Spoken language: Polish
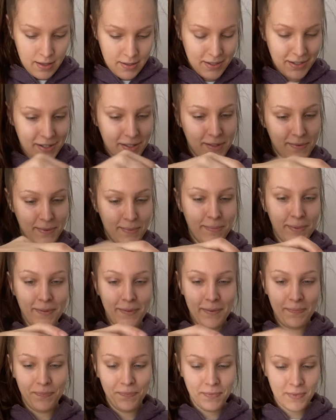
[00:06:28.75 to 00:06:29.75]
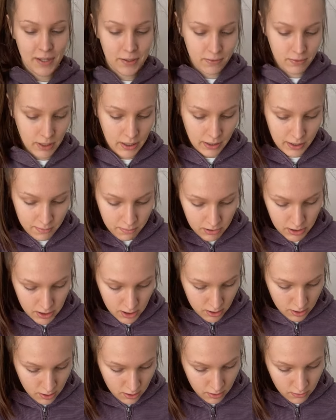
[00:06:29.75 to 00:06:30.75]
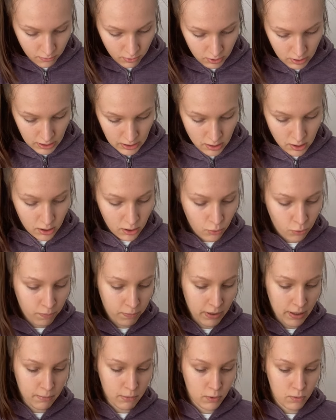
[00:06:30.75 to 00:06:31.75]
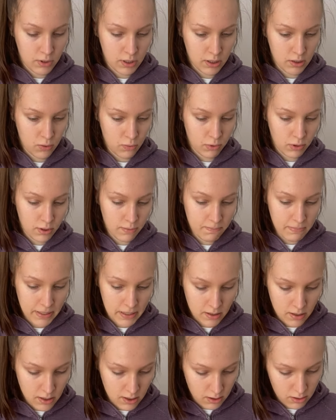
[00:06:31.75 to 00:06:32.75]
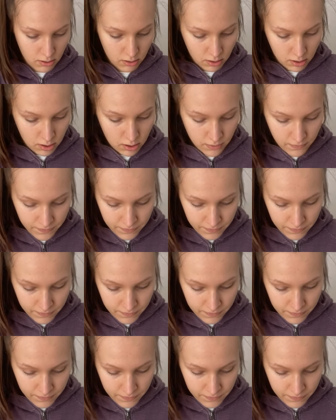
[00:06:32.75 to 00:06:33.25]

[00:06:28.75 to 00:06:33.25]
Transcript: Zaraz Wam powiem. Ta sukienka była za 3 zł, czyli kupiłam ją za złoty 50.